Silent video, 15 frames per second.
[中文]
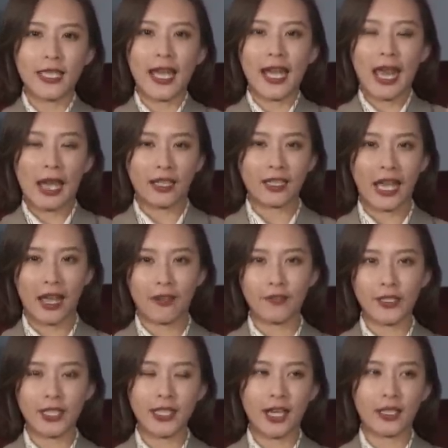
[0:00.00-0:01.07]
接下来跟大家
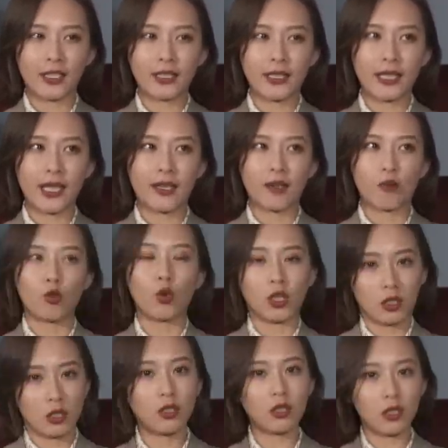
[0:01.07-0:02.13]
分享一件
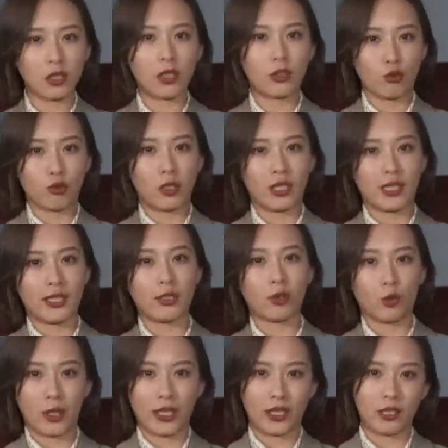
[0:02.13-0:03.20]
我个人最喜
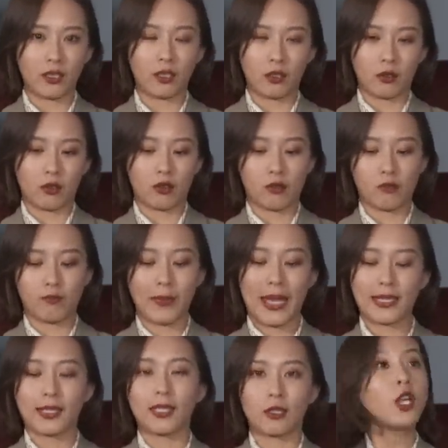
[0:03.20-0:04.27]
欢的一个
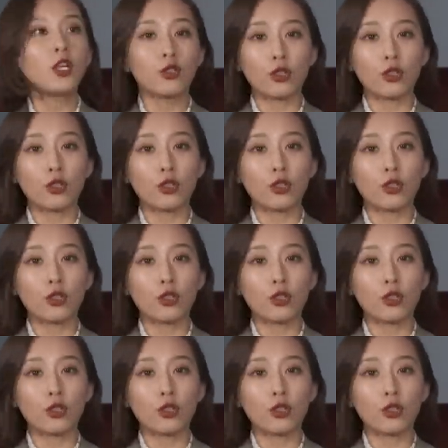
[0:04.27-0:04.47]
版型，